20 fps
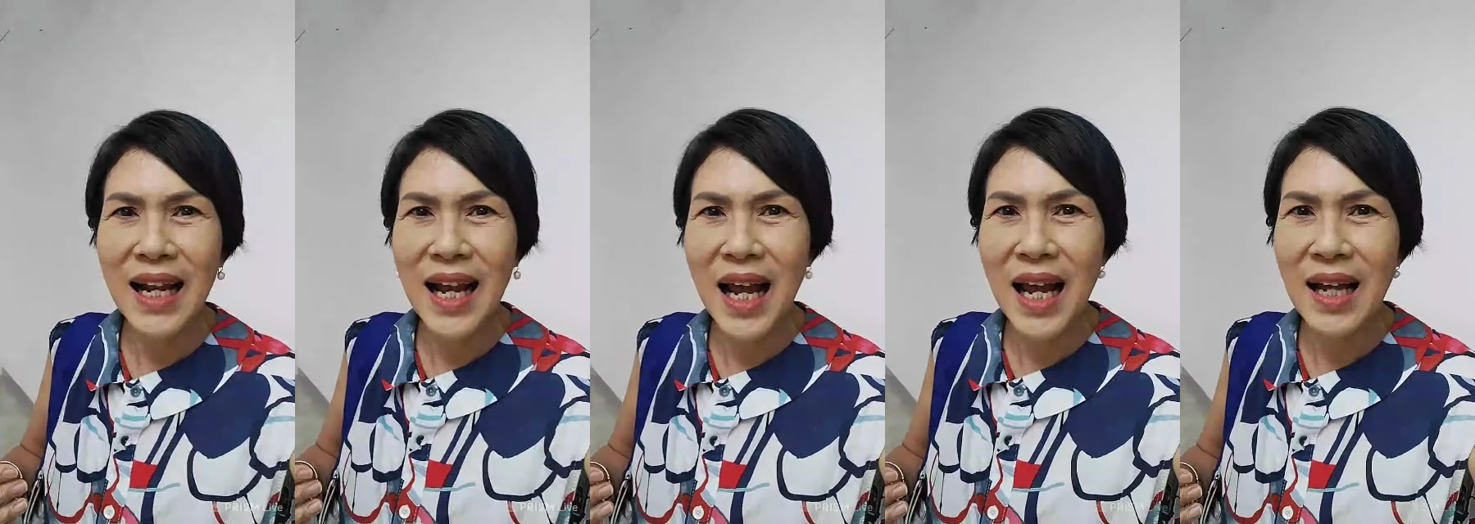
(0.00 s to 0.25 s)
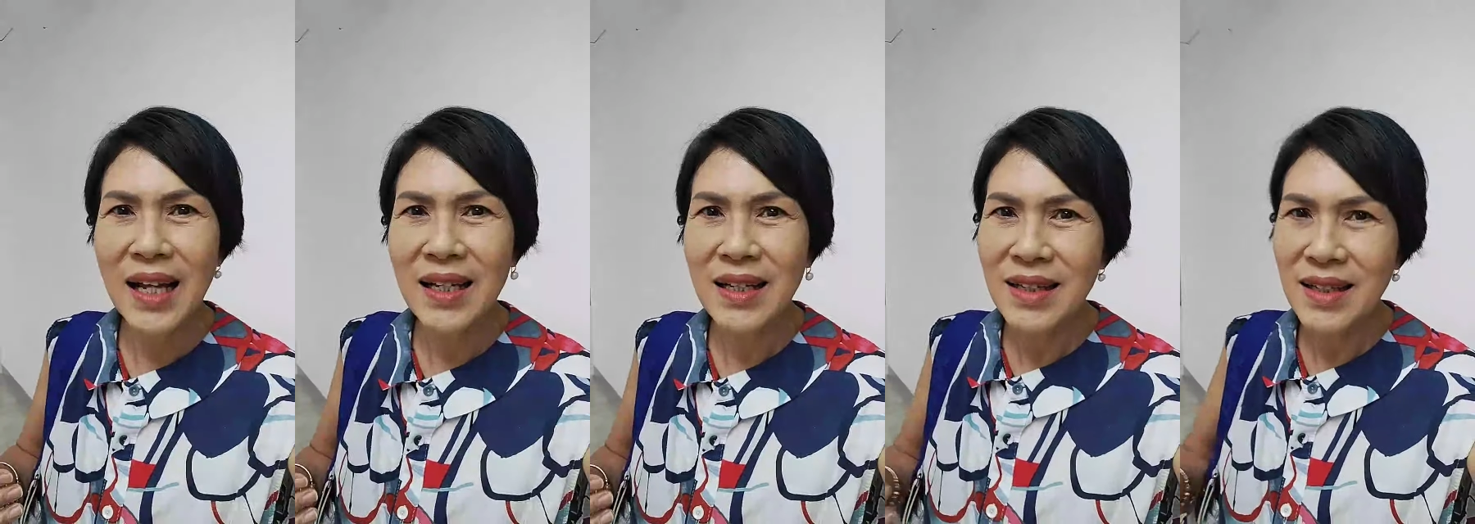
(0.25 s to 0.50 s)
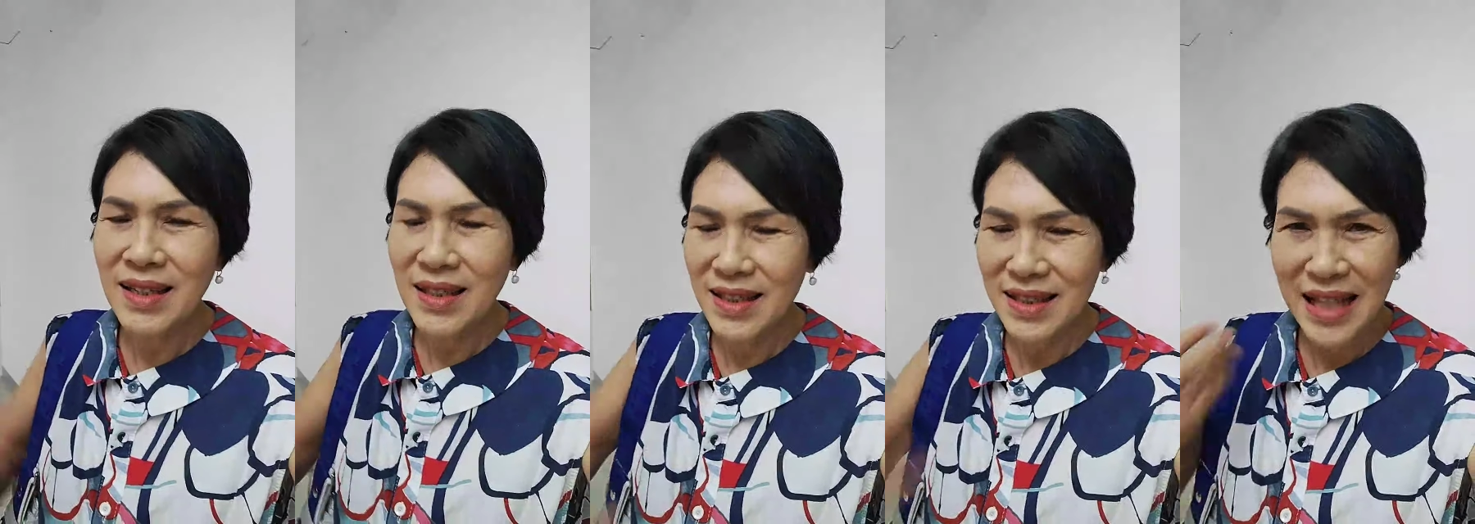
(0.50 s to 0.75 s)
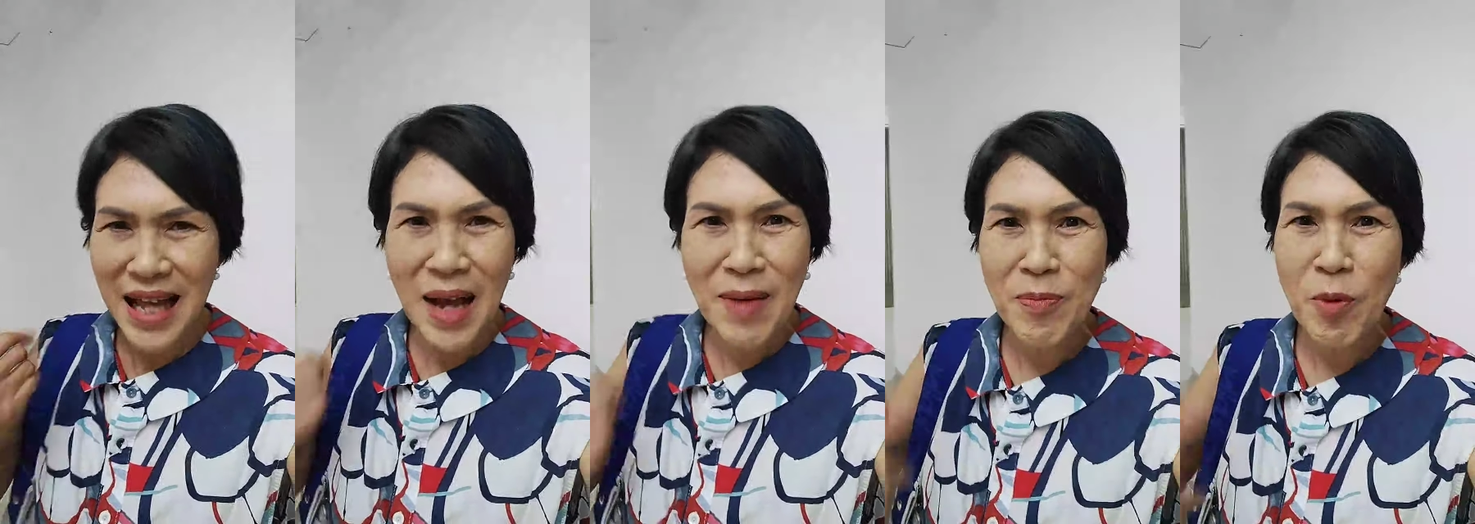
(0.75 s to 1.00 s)
นะ
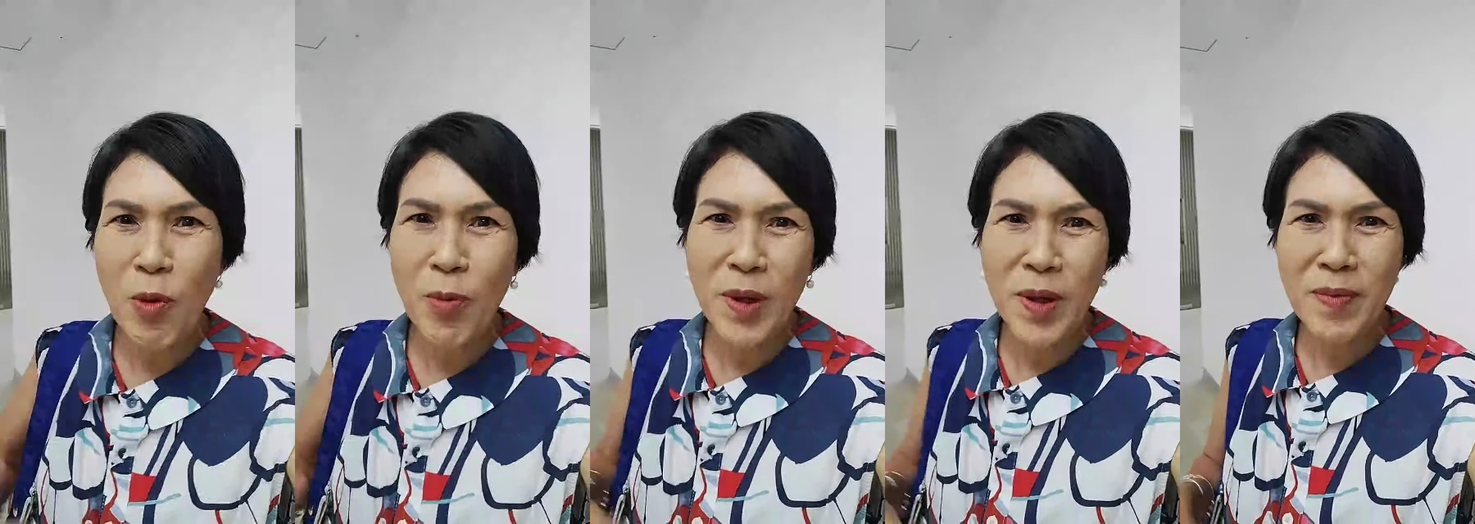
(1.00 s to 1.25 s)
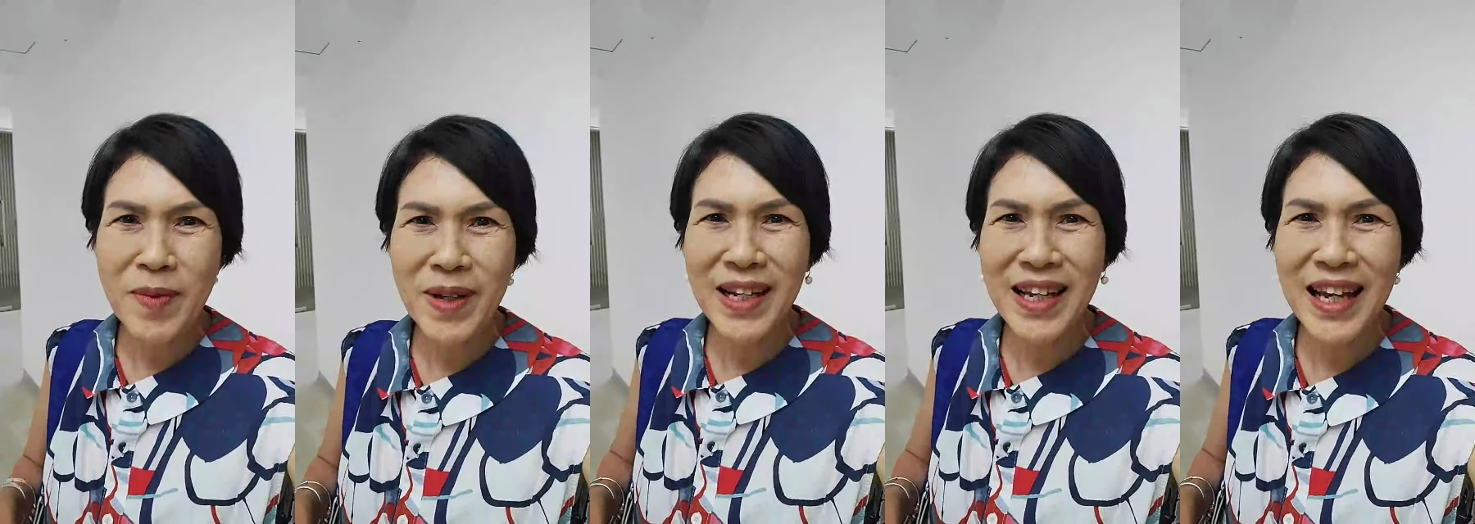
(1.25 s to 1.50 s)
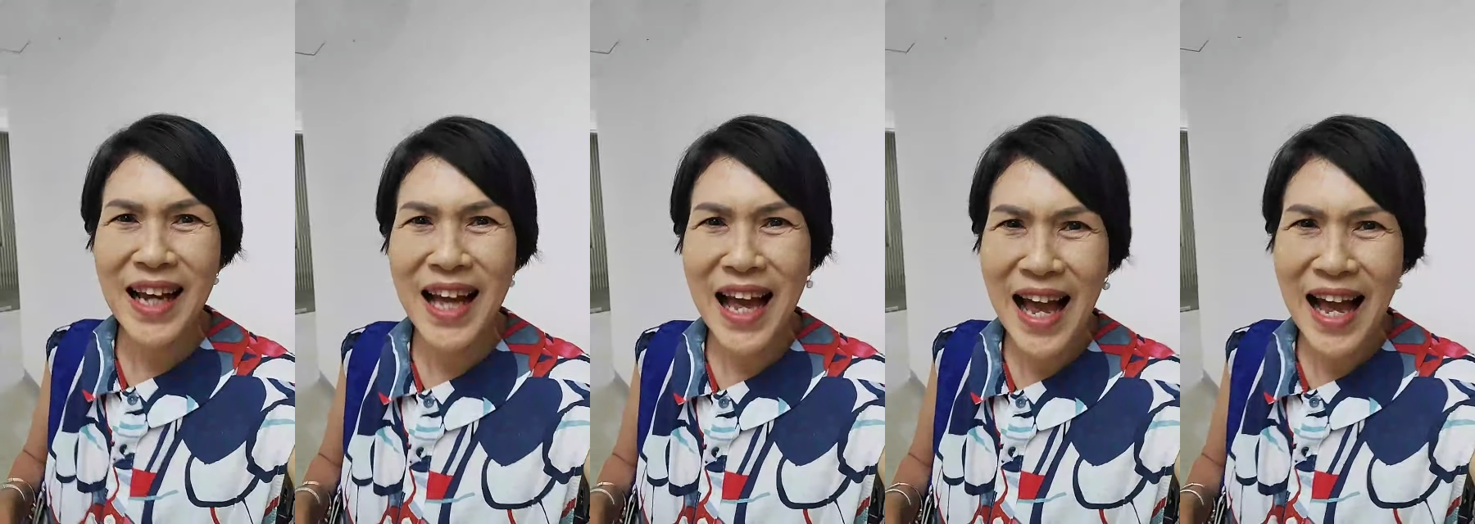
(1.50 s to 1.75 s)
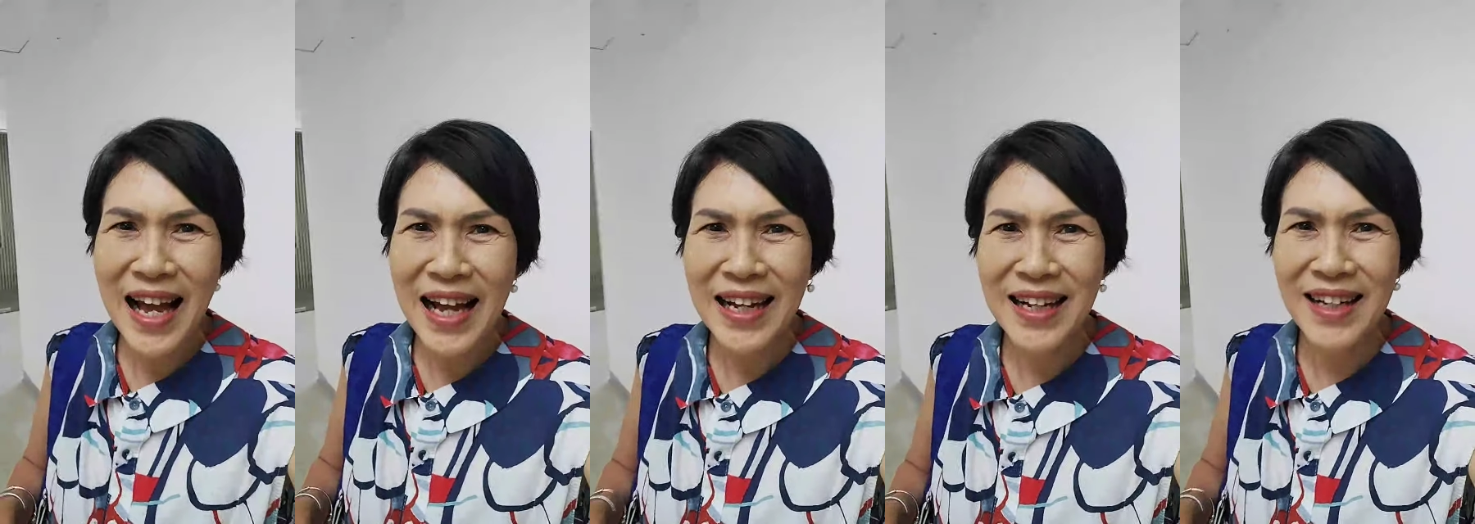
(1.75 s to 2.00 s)
ตามโปรบีมาเลยค่ะ